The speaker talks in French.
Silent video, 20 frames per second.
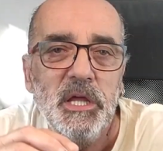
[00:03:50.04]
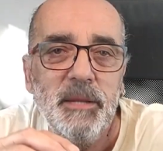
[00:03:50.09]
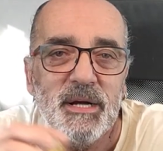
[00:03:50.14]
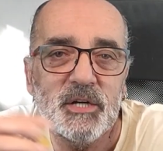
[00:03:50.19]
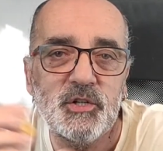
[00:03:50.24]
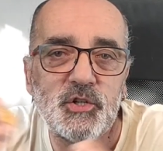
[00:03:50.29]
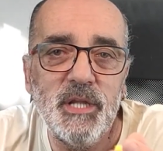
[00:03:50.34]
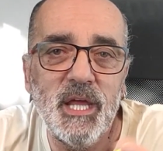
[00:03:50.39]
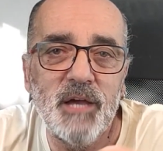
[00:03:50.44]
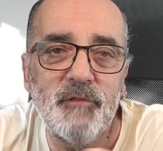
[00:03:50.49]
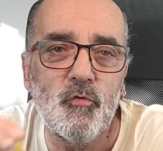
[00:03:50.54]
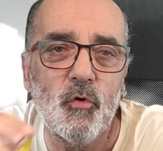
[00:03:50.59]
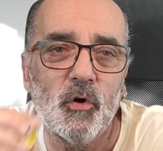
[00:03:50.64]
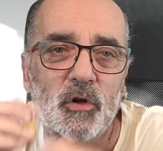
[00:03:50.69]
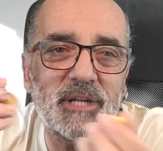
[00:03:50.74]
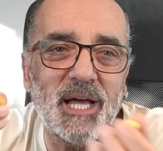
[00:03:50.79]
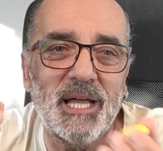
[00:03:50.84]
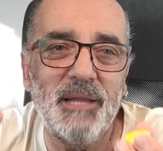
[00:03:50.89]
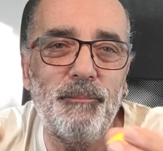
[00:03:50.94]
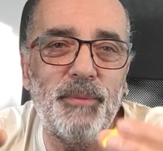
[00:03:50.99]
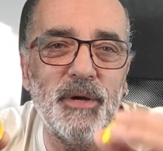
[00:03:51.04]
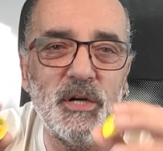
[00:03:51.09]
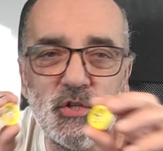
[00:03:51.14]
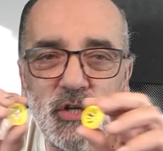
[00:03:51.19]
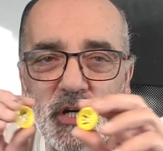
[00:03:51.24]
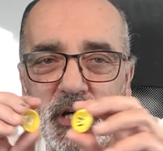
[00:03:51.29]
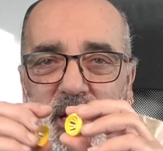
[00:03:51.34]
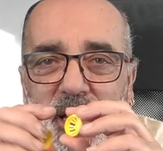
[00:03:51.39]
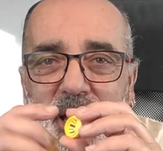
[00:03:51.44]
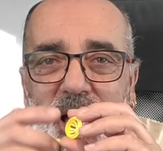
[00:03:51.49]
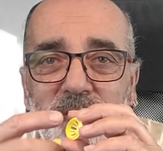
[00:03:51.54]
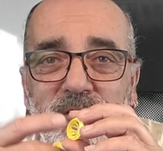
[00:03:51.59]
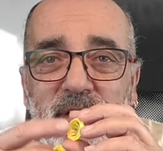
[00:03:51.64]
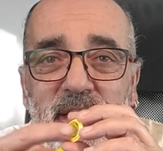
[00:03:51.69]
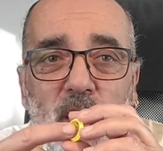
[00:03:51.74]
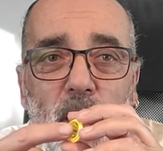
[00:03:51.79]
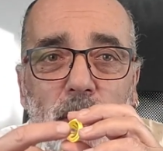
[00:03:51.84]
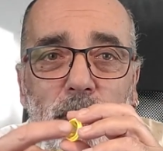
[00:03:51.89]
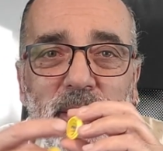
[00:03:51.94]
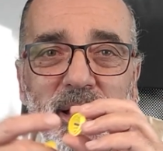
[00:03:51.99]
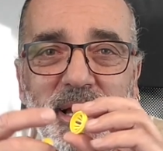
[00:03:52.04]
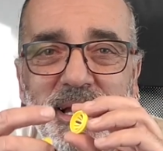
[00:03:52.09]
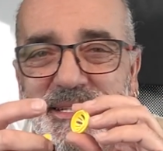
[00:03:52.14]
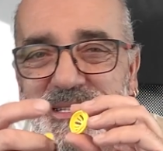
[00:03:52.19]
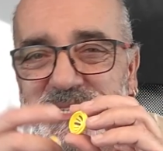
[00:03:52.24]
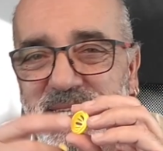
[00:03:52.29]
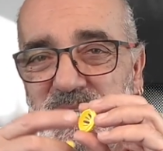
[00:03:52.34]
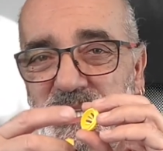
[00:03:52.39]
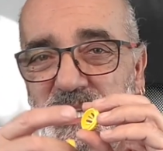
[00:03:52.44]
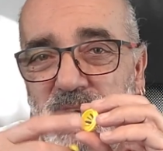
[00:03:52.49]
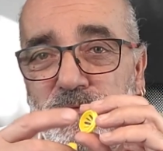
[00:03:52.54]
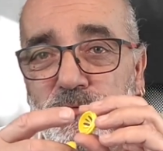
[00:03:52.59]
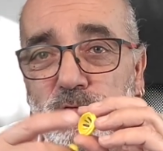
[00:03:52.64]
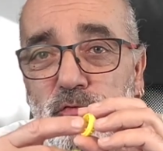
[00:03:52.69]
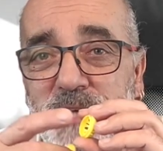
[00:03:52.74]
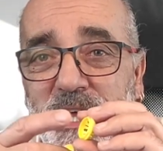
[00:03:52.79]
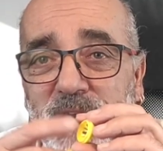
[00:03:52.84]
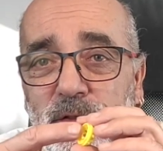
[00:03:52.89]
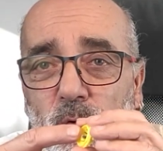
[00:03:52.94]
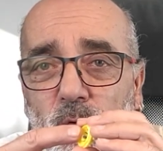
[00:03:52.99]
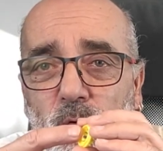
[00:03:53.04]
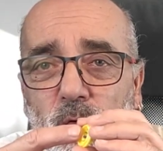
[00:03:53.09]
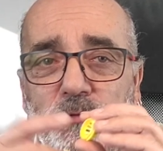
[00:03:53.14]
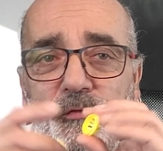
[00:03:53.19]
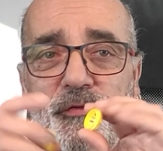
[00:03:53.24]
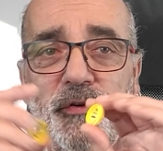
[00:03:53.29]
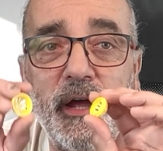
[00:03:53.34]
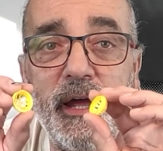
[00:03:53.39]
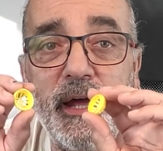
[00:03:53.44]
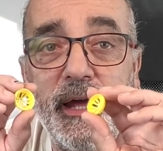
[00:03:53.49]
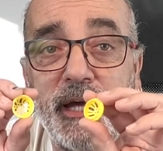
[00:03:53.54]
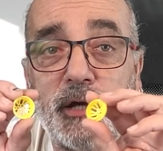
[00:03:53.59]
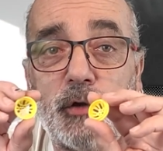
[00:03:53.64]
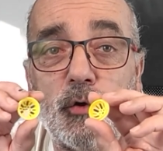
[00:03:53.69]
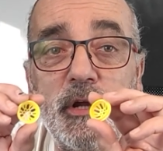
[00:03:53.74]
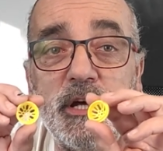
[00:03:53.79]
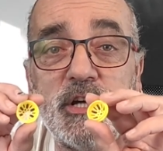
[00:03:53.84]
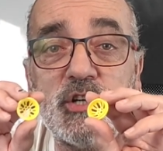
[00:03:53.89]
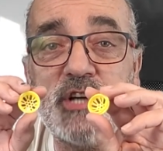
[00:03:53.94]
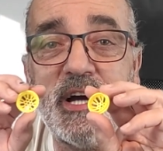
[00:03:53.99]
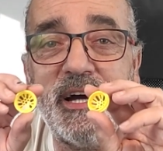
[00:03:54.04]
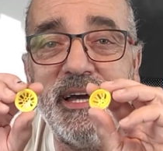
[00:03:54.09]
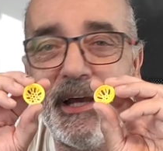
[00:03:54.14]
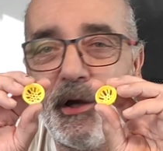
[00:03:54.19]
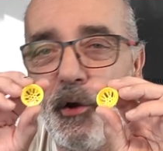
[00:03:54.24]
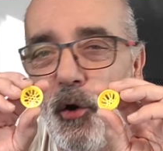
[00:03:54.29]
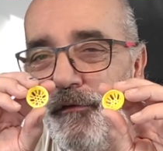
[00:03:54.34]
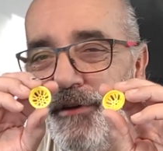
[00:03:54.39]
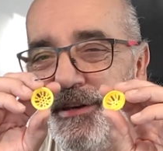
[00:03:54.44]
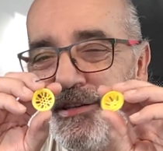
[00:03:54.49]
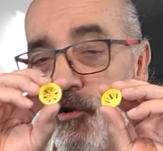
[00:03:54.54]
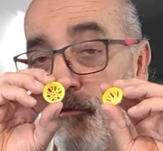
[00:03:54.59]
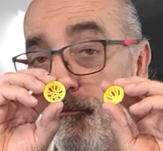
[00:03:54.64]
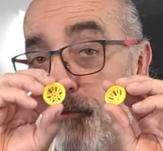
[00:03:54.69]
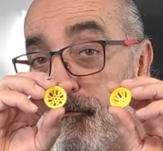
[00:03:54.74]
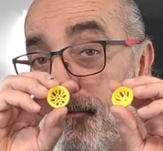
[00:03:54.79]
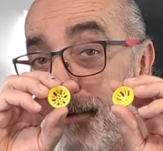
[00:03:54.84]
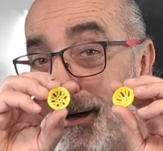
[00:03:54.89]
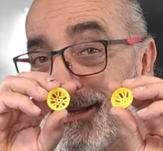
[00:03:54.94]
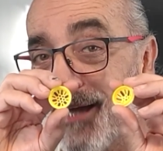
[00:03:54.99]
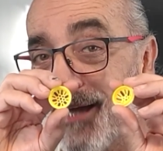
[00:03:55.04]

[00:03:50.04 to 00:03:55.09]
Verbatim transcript: Imaginez-vous en train de pêcher avec un pellet qui diffuse à donf et que les chats et crevisses ne peuvent pas